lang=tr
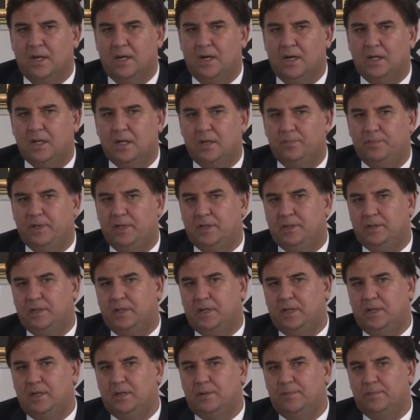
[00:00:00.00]

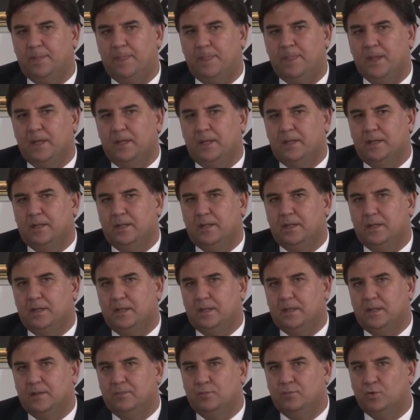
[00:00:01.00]
Akabinde
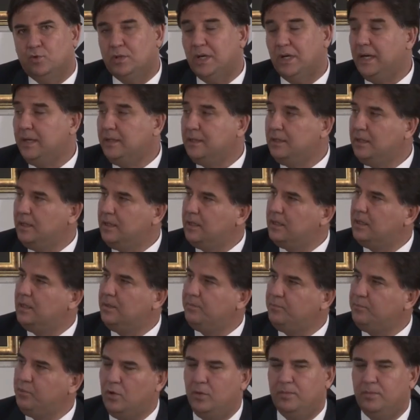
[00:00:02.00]
e, müteahhitle
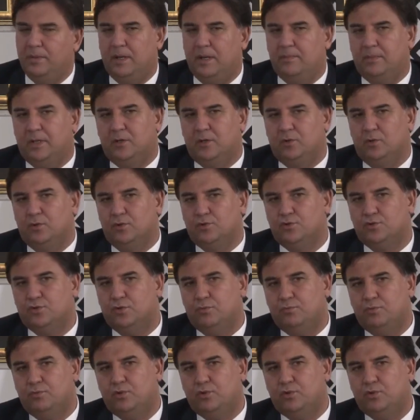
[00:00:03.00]
ilgili problemler oluştu.